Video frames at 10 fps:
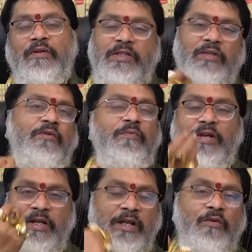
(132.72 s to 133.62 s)
చదివి
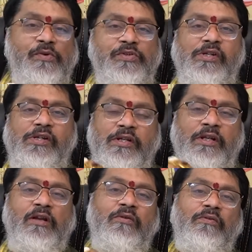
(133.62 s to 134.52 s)
ఇండియా వచ్చి
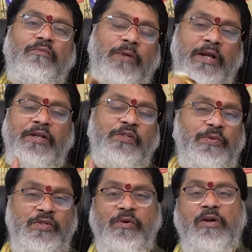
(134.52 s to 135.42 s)
ఇండియాలో ప్రాక్టీస్
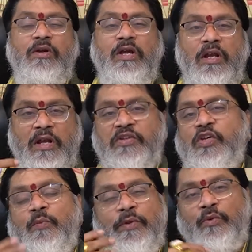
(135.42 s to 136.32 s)
చేసిన వాళ్ళు
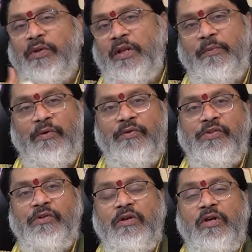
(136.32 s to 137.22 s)
లక్షల మంది ఉన్నారు
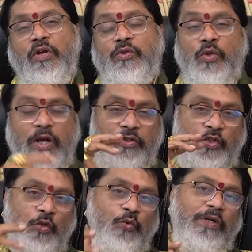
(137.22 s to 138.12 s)
ఇప్పటికొచ్చి వచ్చి సో ఆ
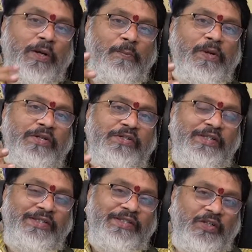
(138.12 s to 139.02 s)
చదువు కంప్లీట్
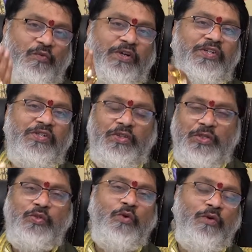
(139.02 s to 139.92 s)
చేసి సర్టిఫికేషన్
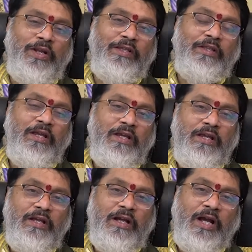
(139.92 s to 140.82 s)
తీసుకోవాలి
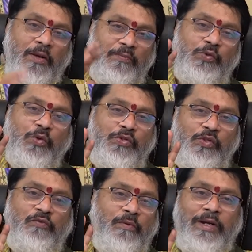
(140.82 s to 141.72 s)
ఐఎమ్ సో అండ్
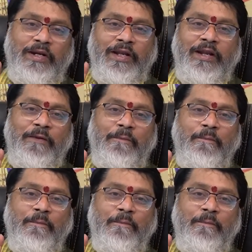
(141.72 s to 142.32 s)
సో ఫ్రమ్ లండన్ అని